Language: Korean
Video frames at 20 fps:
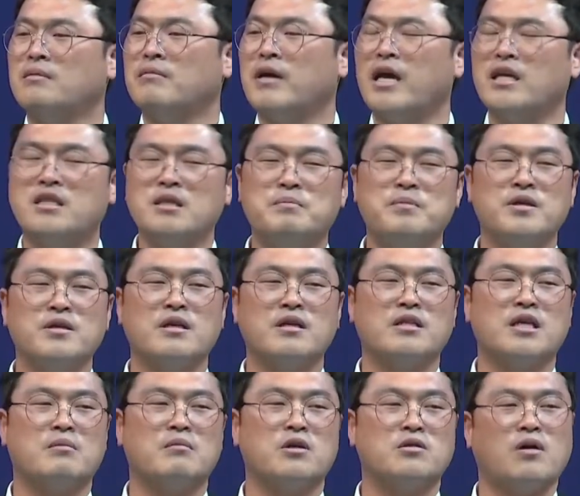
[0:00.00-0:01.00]
애들 핑계
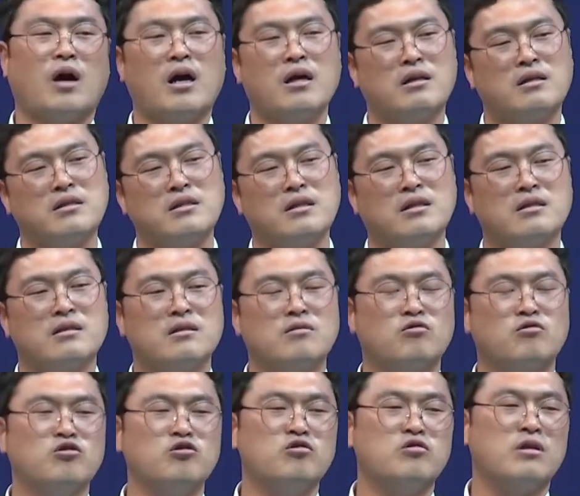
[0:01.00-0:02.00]
삼아서 아 그냥
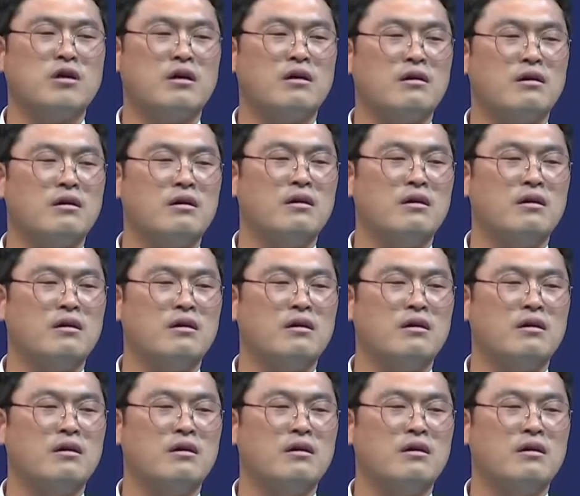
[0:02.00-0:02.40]
누울까?